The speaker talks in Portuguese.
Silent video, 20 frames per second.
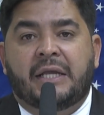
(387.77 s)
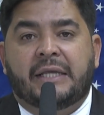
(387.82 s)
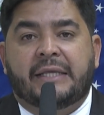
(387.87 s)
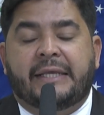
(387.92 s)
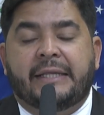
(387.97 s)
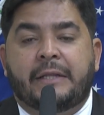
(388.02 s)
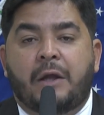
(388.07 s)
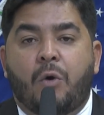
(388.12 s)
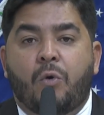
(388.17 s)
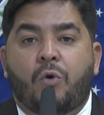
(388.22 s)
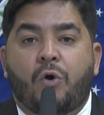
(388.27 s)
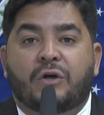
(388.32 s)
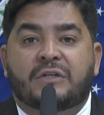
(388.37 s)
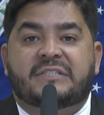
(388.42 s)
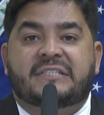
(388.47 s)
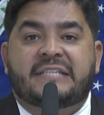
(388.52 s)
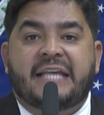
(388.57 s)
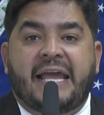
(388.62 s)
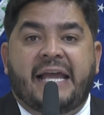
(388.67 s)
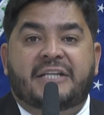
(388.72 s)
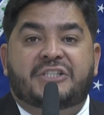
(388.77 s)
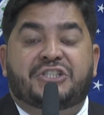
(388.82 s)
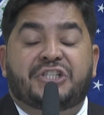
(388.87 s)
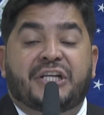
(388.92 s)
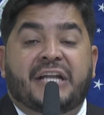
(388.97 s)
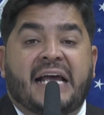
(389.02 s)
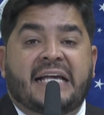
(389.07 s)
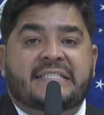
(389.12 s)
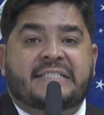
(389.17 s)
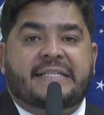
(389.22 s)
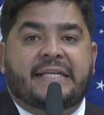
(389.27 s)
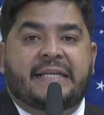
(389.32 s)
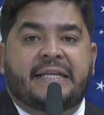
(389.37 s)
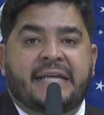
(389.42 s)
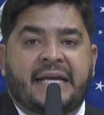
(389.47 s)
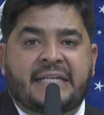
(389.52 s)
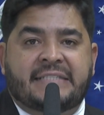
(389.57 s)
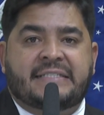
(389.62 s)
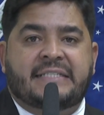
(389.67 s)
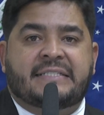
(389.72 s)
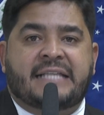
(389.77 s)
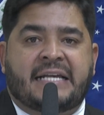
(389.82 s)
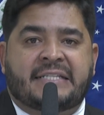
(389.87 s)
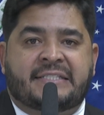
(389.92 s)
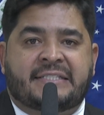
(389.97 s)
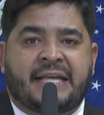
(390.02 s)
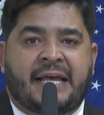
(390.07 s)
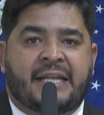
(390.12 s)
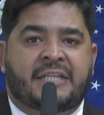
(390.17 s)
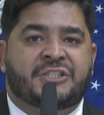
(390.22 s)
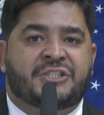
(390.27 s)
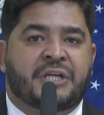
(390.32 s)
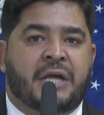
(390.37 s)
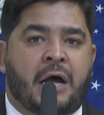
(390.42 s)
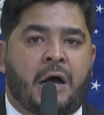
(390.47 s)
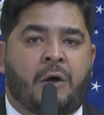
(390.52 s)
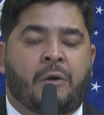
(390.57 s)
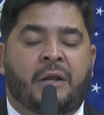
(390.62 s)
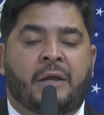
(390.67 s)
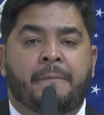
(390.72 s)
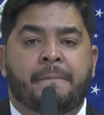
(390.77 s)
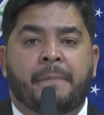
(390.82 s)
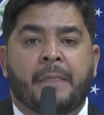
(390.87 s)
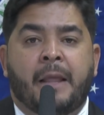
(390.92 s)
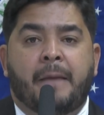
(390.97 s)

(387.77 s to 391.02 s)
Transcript: que não consegue tirar as crianças da sala de aula